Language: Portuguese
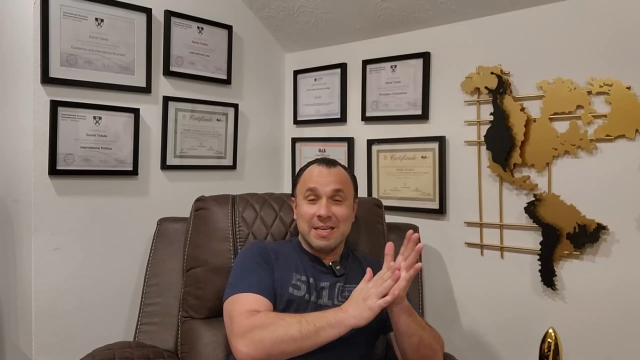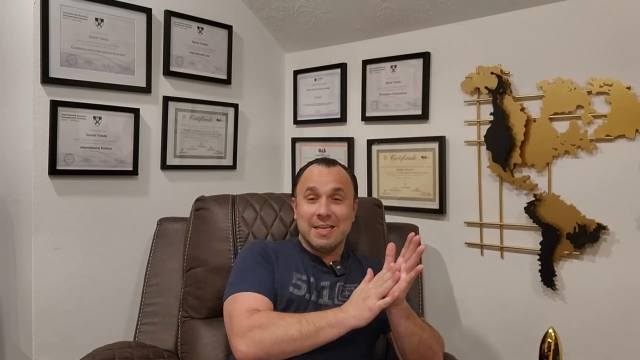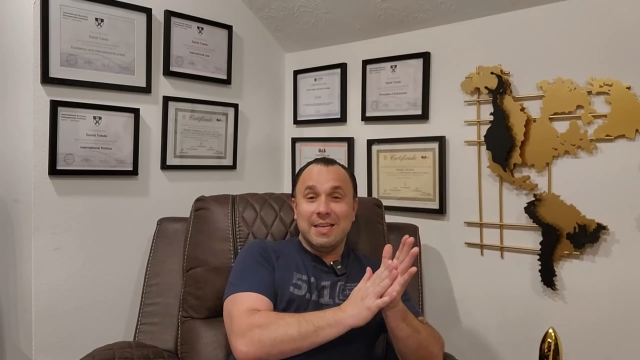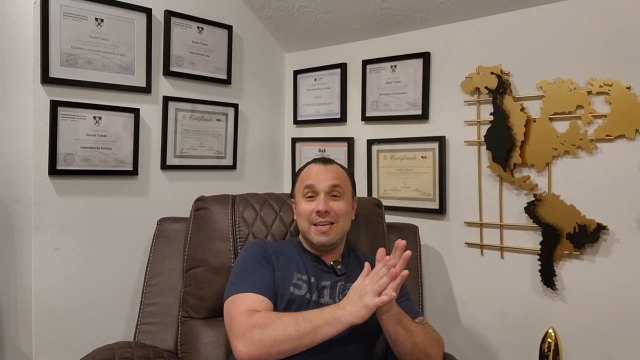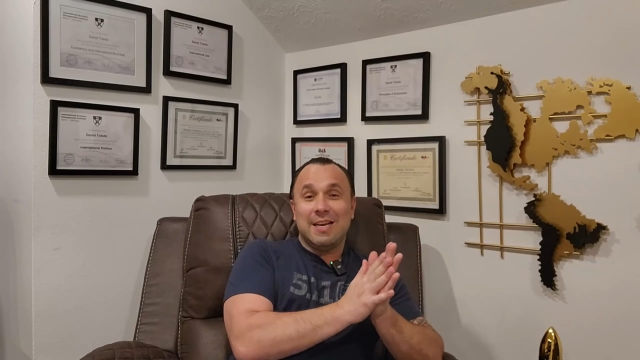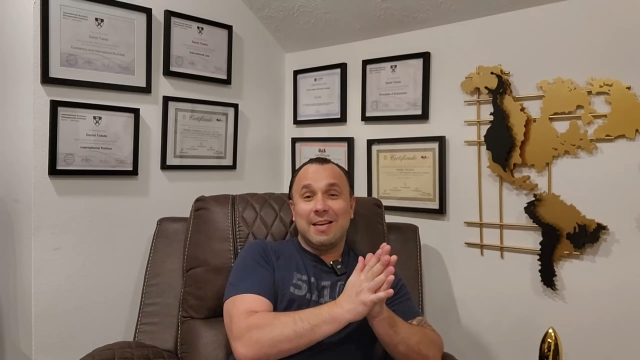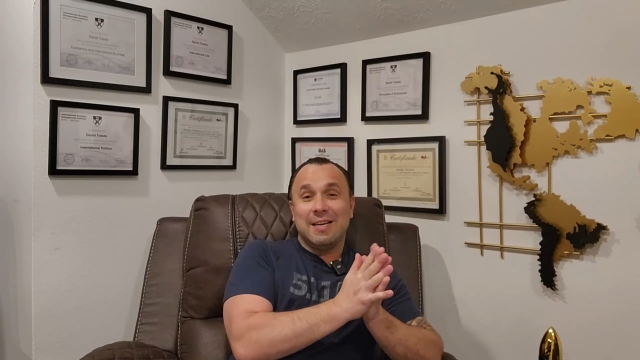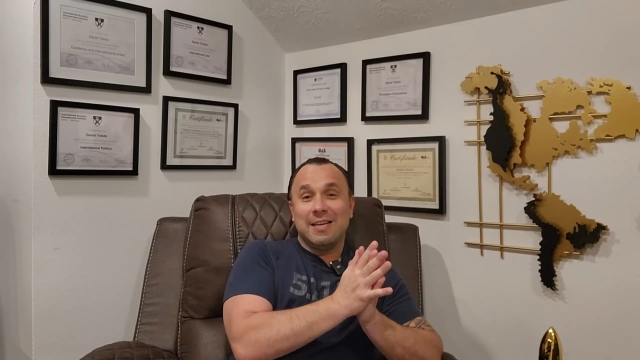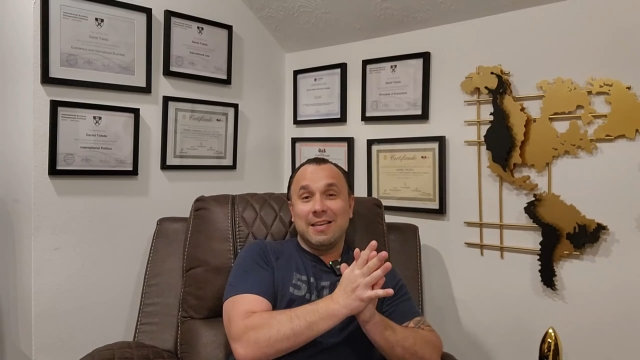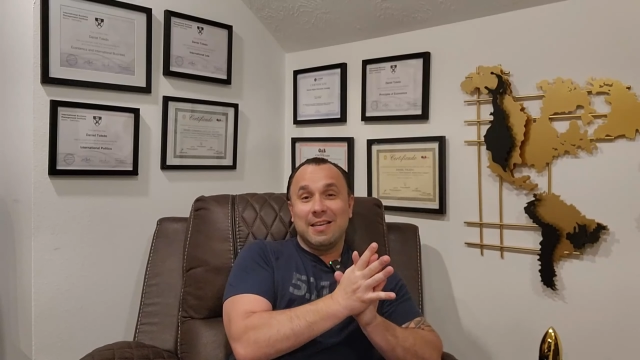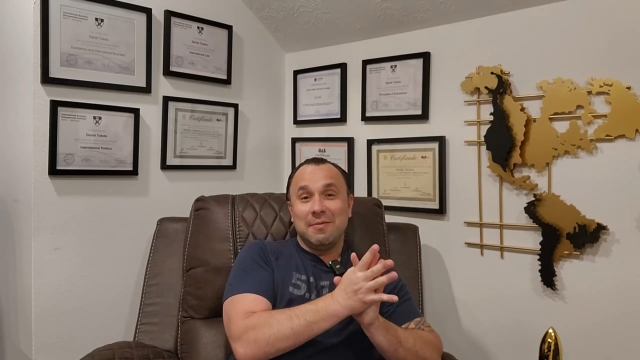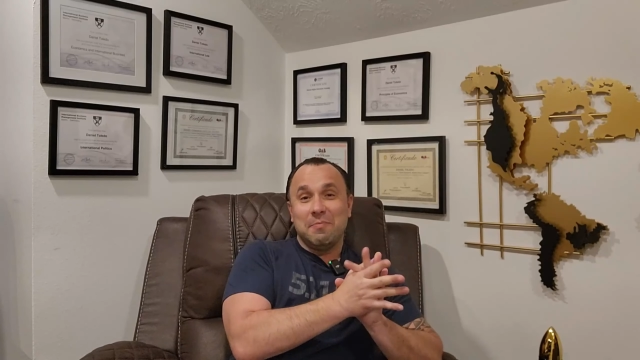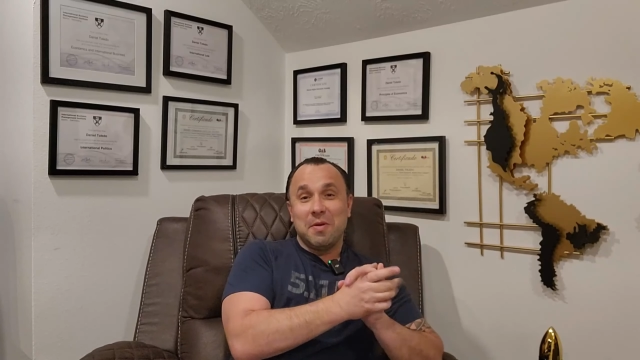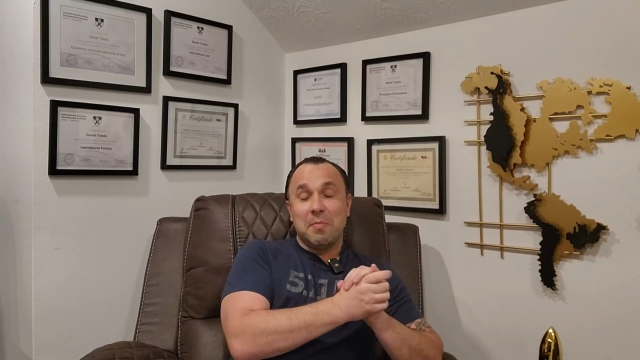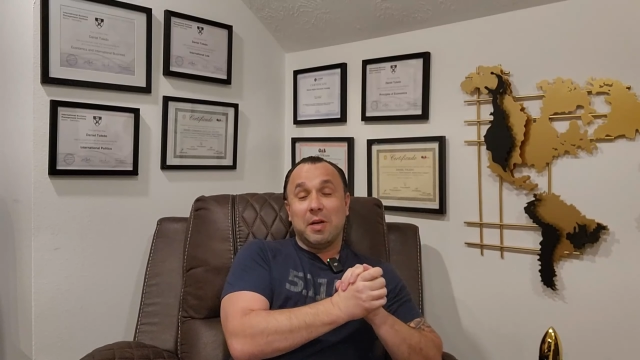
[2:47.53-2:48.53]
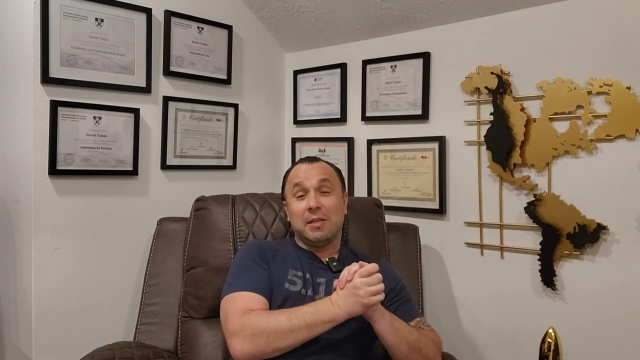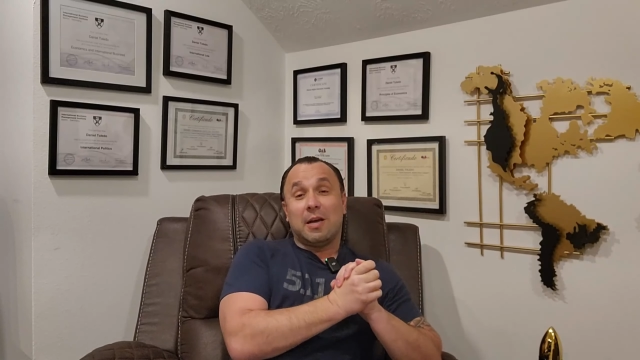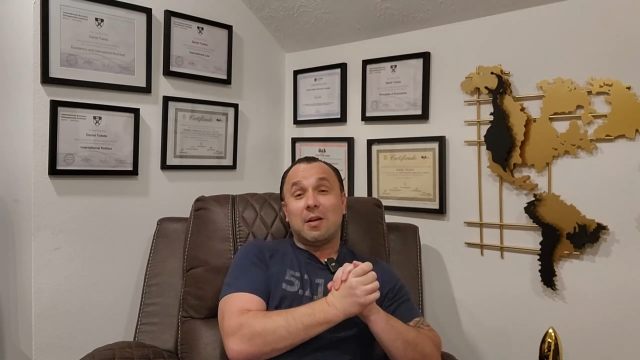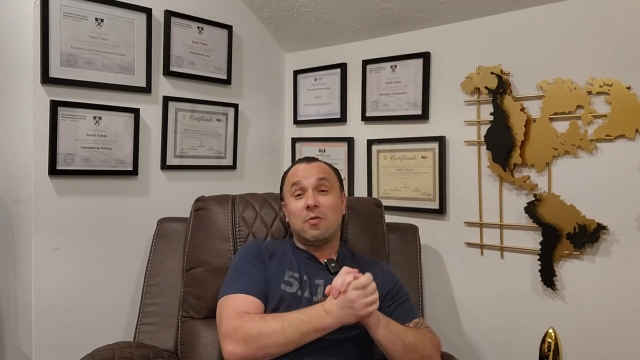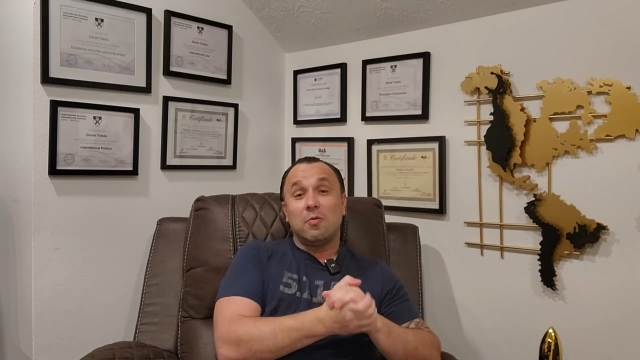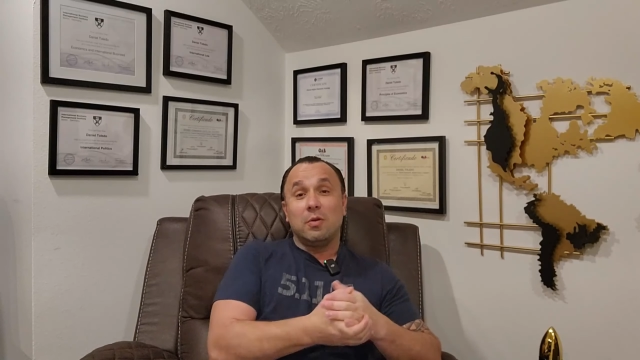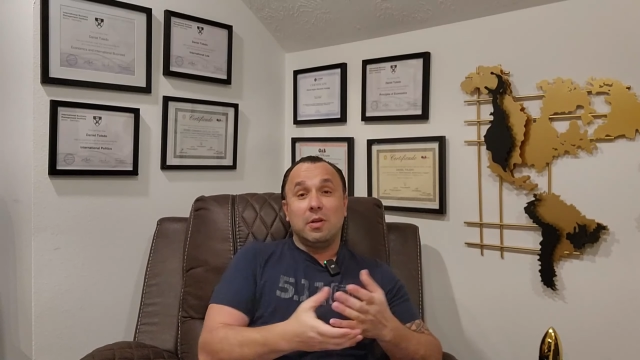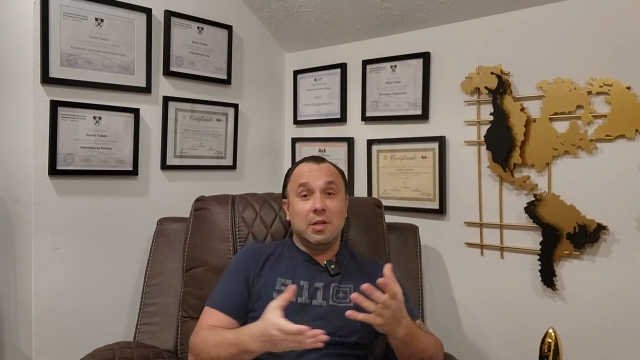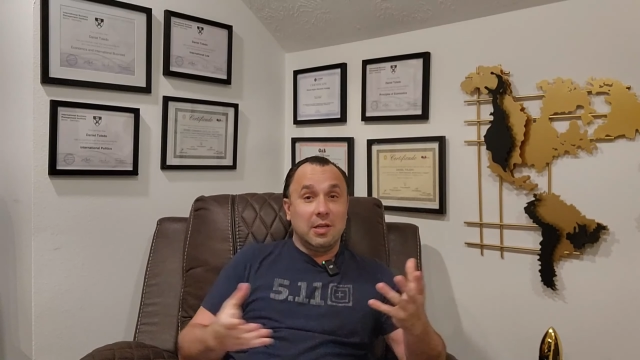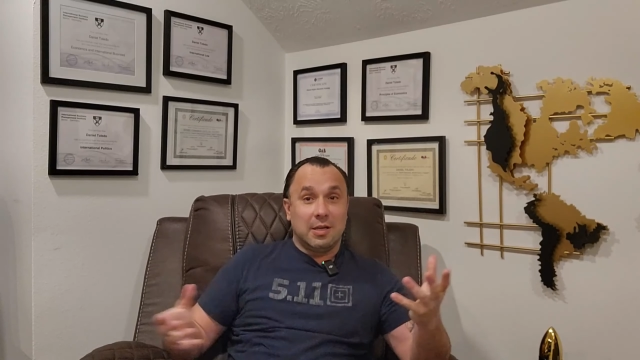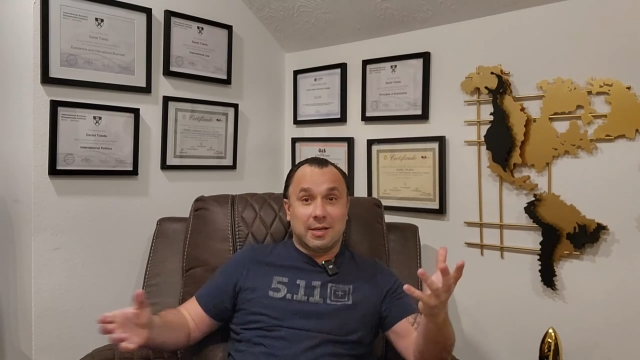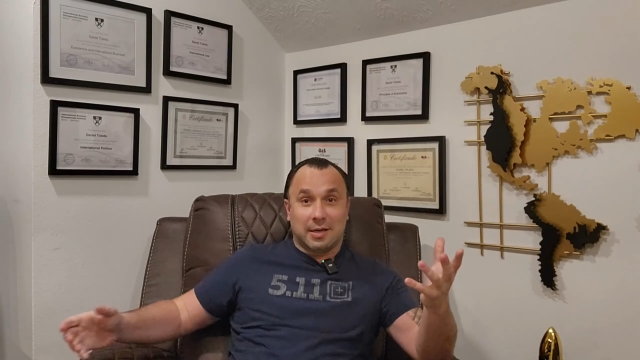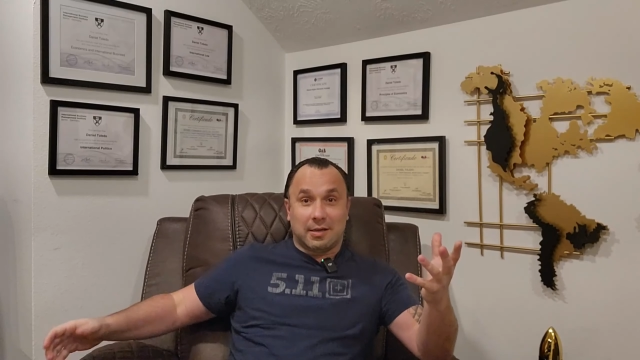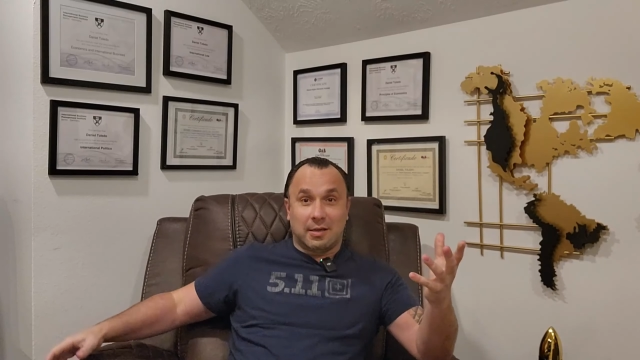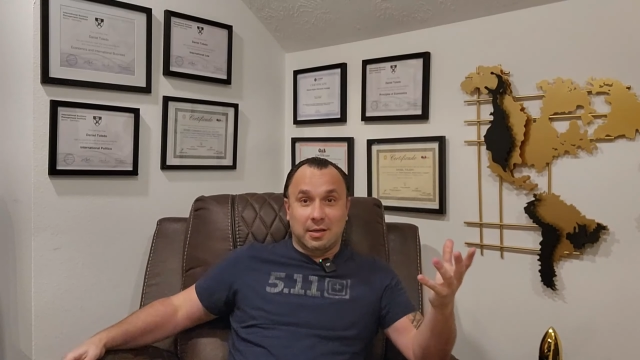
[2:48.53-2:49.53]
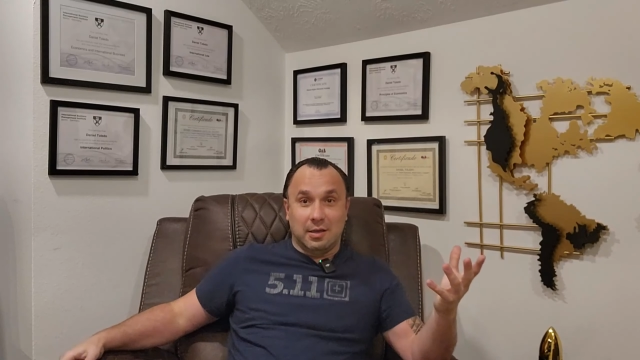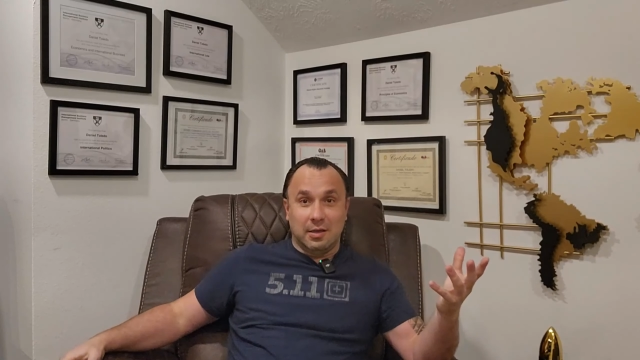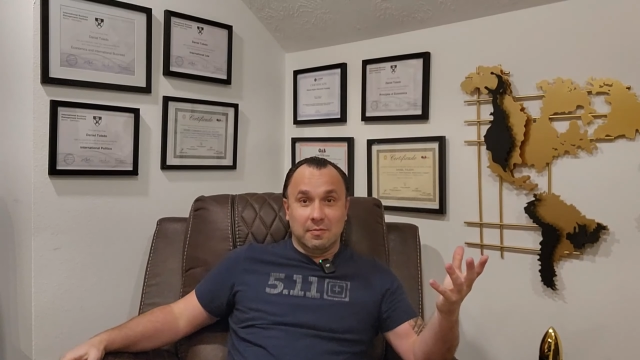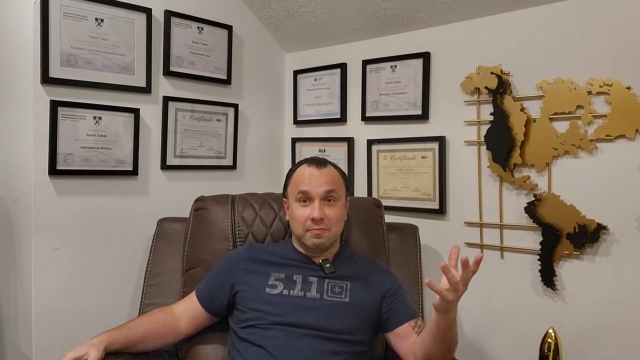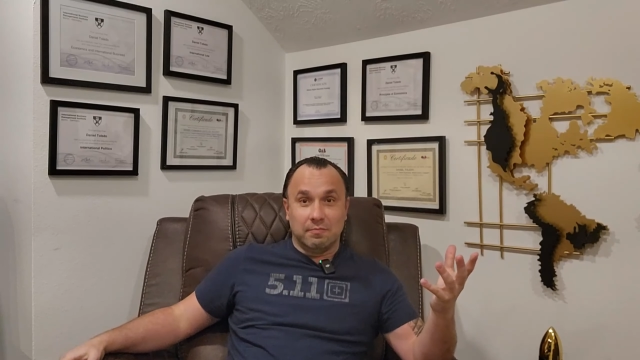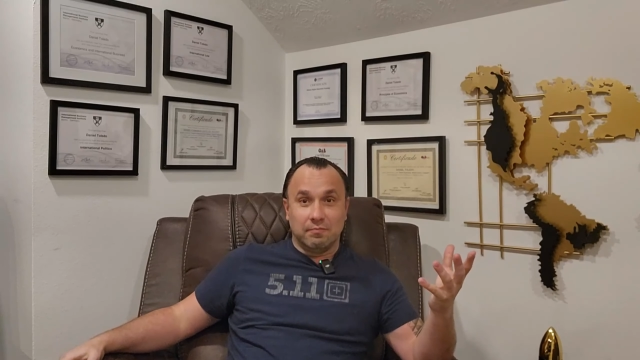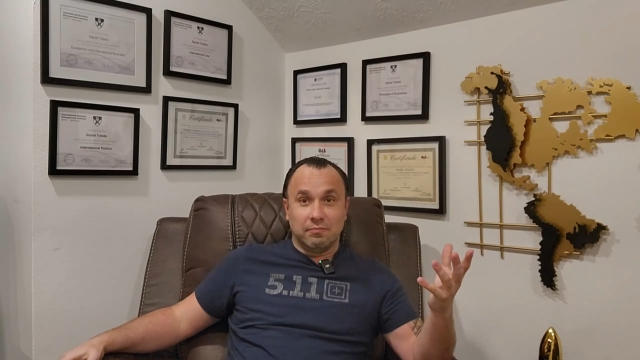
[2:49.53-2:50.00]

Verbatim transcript: E aí me mandaram um link aqui